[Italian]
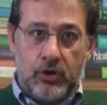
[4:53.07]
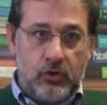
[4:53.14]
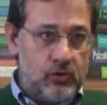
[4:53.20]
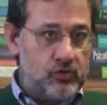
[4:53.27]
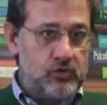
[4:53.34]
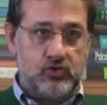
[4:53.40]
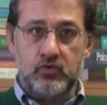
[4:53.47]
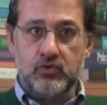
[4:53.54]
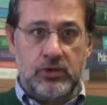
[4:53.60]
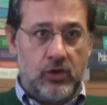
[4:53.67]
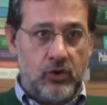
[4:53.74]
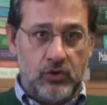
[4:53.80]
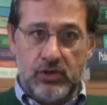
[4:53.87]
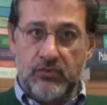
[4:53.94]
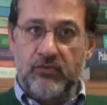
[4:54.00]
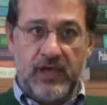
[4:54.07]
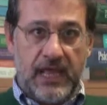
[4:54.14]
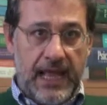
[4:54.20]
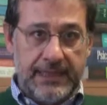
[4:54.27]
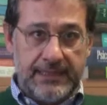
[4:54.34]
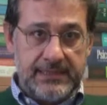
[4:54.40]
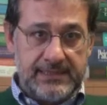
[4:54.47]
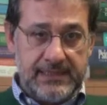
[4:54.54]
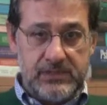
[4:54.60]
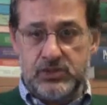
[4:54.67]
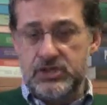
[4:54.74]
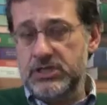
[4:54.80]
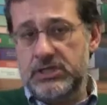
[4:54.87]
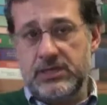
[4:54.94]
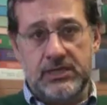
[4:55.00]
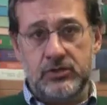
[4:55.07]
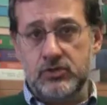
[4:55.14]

riconosciuta, codificata e sancita.